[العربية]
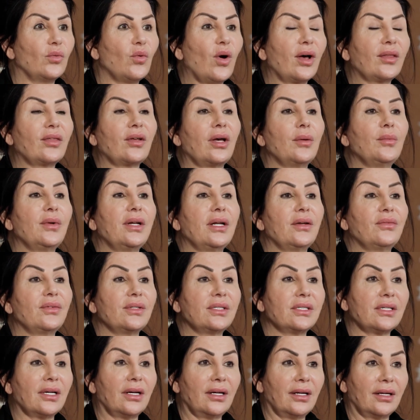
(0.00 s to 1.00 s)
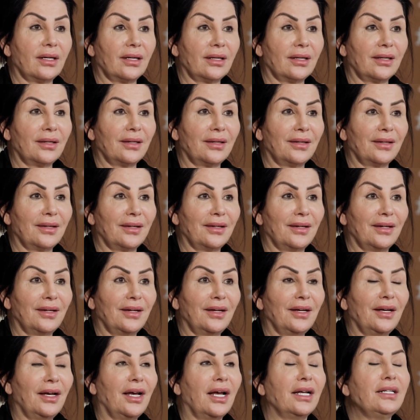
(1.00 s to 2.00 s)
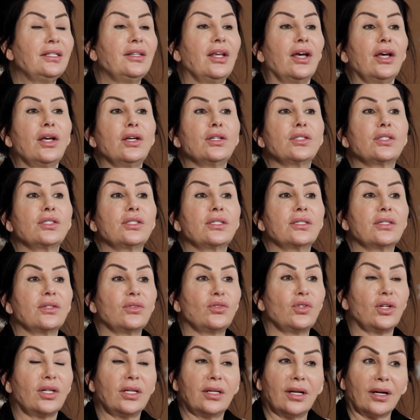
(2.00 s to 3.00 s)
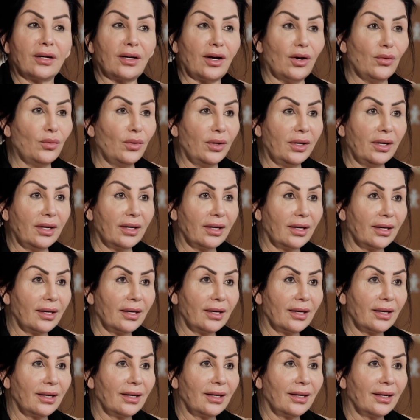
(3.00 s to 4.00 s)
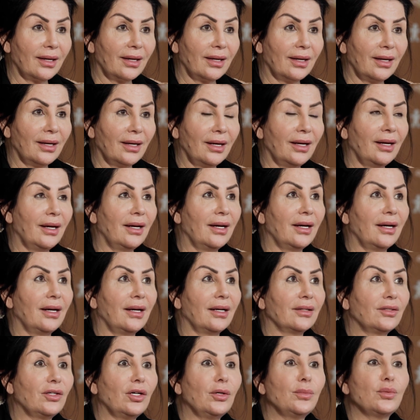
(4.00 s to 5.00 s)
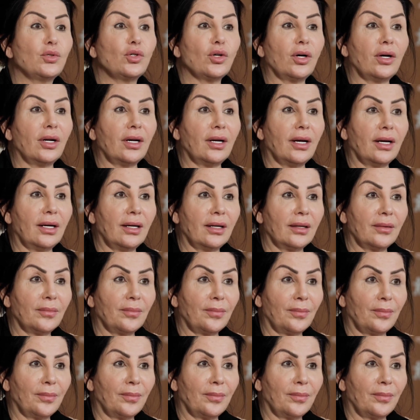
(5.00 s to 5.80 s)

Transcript: واثقة من نفسها عندها حس جدا قوي تحب شغلها